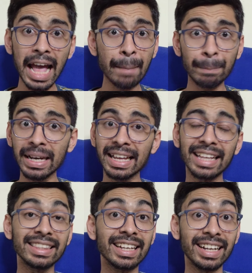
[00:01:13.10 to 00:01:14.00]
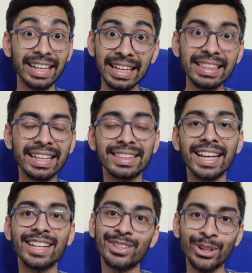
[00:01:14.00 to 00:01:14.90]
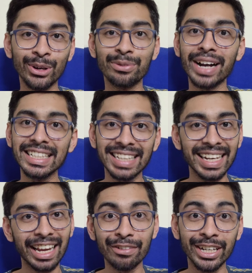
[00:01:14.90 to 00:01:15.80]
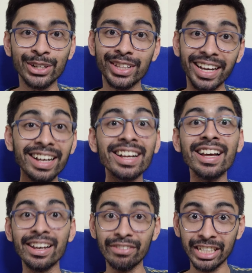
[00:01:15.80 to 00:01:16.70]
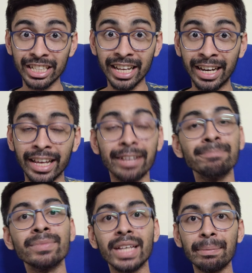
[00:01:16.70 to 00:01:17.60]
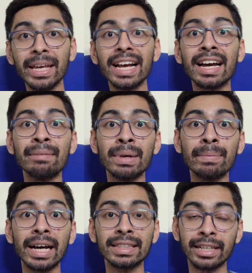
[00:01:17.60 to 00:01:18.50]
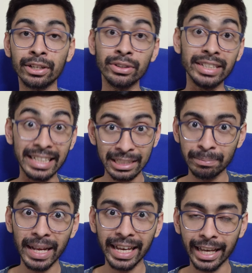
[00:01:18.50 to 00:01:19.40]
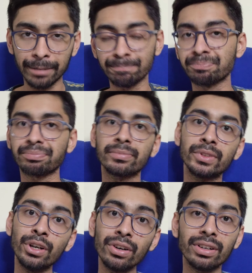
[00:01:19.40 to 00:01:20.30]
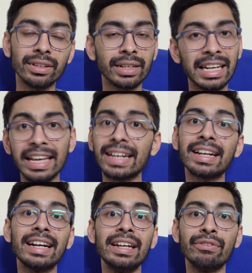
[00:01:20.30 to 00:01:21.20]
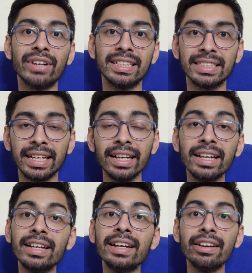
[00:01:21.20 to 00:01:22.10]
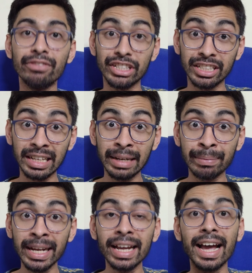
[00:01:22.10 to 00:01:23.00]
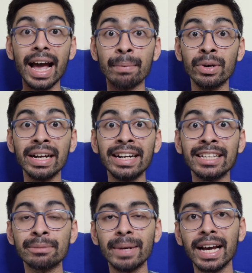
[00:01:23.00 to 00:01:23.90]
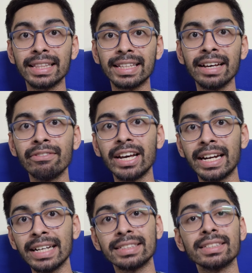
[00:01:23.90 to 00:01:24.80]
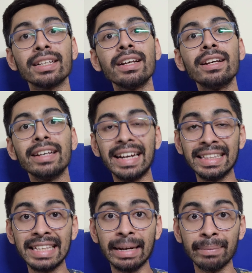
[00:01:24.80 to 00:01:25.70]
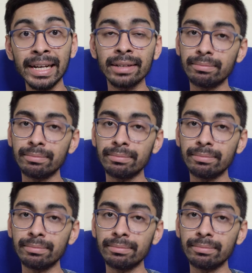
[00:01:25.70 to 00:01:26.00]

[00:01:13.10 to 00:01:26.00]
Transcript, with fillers: एप्पल के तरह ही दिखता है तो लुक वाइज आई गिव इट टू द विजनरी अभी अगर मैं बात करूं डिस्प्ले की तो क्लियर कट डिफरेंस है विजनरी में एमोलेट डिस्प्ले आता है वेरास रिंग थ्री में